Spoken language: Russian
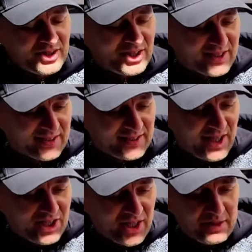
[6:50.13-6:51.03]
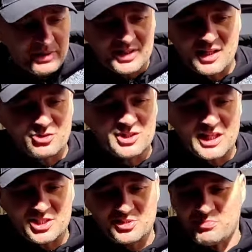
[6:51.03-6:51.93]
чисто с заряжанием это какой-то
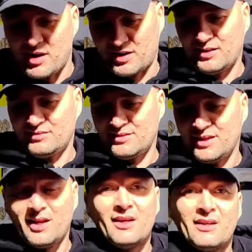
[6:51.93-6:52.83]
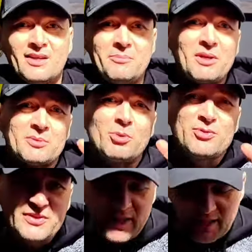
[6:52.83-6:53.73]
кошмар, а? Ребята,
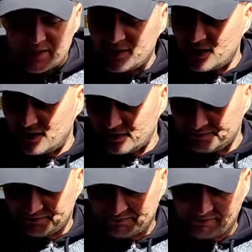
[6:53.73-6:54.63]
будет вторая серия.